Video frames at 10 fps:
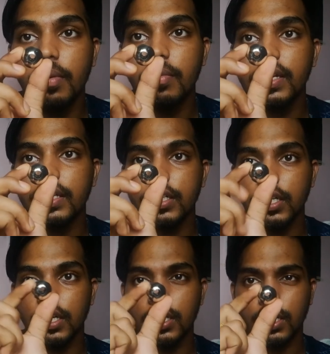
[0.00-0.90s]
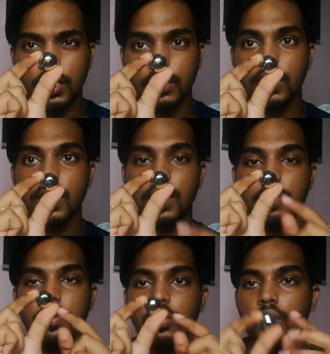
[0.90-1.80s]
पे मैंने एक ड्रिल कर दिया यहाँ
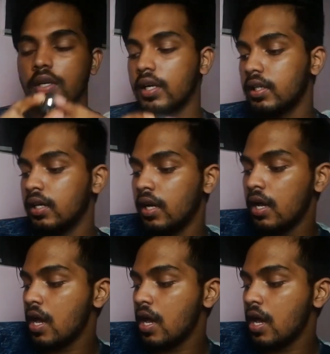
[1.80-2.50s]
पे होल कर दिया